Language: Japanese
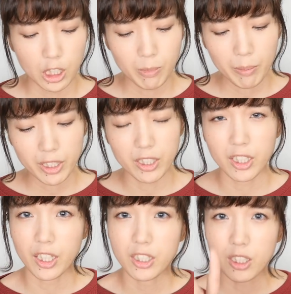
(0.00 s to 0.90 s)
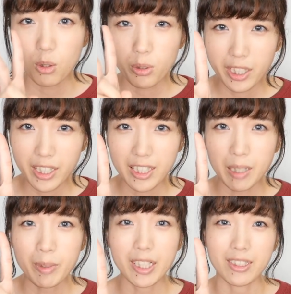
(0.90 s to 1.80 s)
今までね、2個だけ
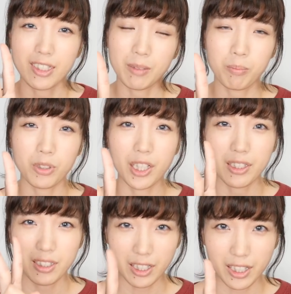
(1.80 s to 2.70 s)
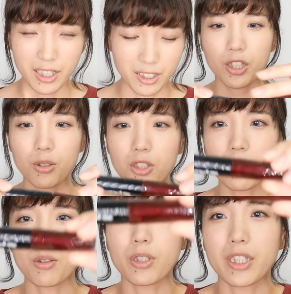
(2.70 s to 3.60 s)
ダメだったリップがあって、1つ
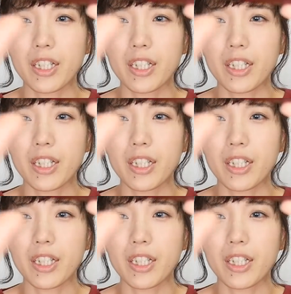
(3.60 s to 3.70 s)
はこれ